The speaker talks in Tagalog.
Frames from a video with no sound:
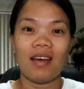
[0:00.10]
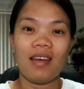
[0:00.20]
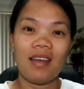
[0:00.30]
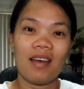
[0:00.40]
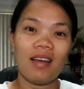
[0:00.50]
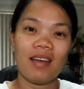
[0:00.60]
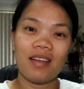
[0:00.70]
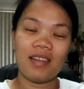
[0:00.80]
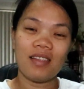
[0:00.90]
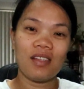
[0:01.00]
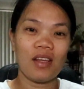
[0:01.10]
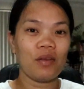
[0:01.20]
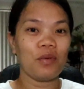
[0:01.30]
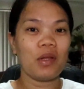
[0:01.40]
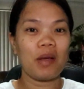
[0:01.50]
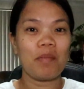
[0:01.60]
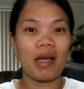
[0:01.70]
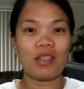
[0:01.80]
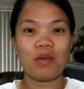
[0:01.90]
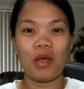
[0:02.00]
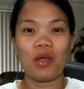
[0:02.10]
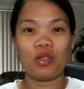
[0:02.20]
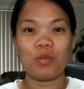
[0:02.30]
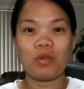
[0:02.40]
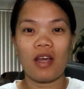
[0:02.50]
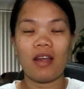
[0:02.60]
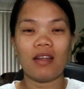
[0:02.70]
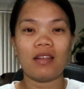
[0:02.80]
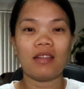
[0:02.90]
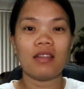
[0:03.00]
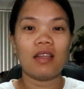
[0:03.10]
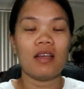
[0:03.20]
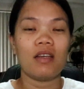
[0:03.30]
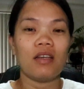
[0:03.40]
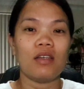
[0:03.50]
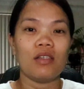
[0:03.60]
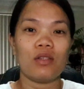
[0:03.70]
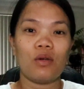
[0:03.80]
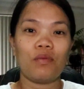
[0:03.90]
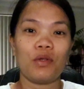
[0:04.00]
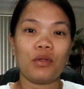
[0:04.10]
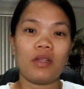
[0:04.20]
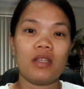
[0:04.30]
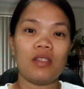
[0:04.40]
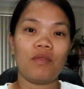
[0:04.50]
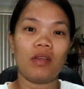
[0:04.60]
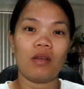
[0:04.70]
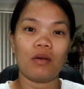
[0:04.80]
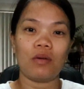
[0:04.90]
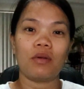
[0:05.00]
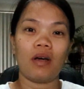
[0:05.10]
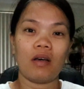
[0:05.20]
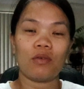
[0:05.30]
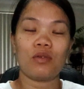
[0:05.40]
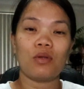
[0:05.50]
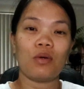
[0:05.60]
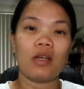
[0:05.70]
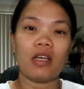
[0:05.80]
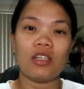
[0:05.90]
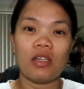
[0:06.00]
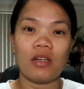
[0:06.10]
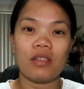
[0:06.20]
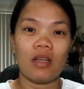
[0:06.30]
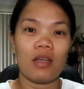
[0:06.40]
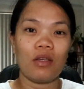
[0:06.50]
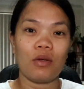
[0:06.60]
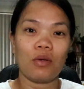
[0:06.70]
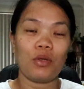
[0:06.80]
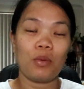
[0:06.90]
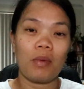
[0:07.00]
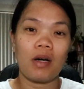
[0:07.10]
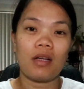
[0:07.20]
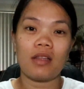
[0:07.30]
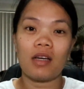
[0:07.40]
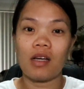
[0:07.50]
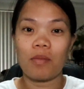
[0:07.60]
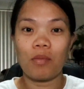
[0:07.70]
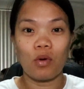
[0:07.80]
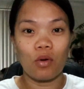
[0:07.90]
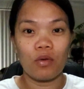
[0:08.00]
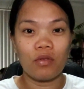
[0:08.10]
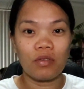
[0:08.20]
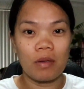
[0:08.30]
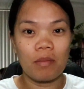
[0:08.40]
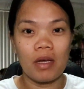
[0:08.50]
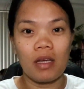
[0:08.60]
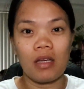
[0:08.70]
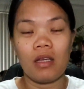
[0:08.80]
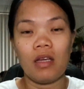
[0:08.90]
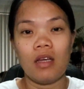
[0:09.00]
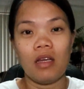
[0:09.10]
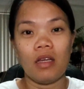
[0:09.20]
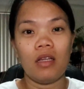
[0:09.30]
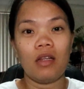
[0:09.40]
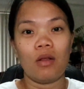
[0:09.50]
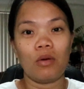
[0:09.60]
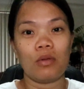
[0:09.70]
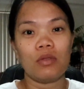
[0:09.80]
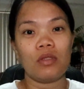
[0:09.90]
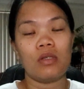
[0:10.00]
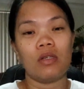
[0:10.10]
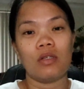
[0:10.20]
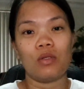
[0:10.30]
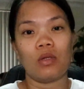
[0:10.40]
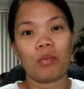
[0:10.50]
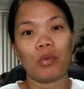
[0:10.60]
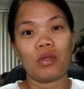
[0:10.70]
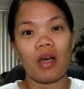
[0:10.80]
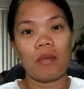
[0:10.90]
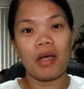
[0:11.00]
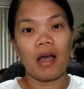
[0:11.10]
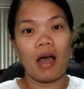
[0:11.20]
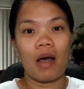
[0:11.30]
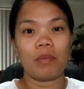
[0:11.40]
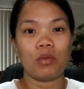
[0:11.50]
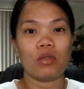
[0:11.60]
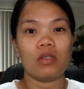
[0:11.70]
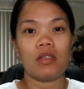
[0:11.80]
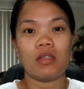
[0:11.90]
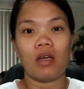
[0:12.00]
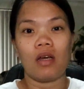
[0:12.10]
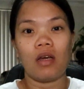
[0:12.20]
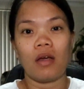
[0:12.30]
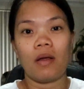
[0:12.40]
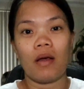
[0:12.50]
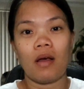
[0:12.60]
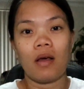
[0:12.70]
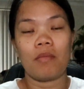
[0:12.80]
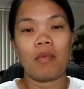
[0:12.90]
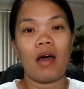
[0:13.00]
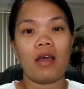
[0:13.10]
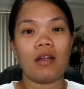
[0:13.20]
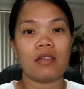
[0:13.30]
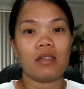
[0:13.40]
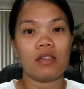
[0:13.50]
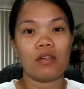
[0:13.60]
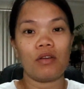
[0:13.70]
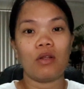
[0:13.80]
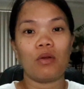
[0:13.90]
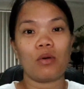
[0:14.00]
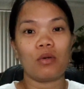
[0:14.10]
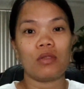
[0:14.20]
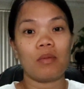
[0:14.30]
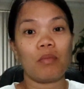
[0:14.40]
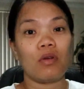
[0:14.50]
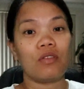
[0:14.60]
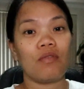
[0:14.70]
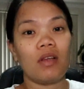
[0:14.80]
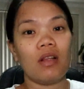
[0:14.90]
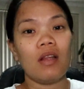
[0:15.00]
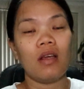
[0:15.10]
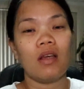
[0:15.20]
Hi guys! Welcome back to my YouTube channel. So for today's video, gusto ko lang i-share sa inyo yung mga natanggap ko from my in-laws. So nagpunta kami kahapon sa um, bahay ng sister-in-law ko sa Pottsville.